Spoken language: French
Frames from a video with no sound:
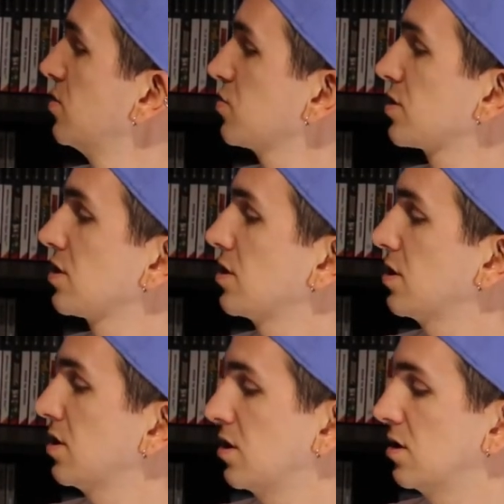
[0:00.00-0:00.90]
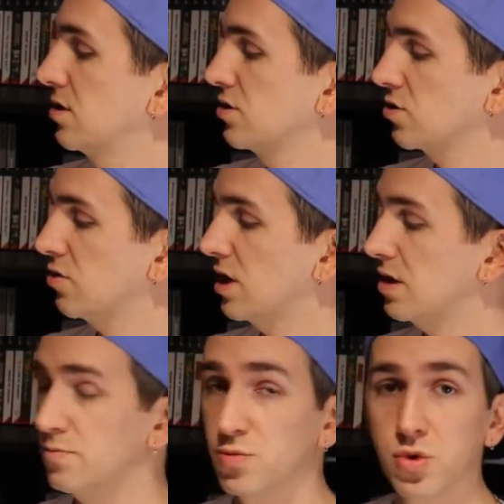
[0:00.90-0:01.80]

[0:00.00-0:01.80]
Donc, donc voilà,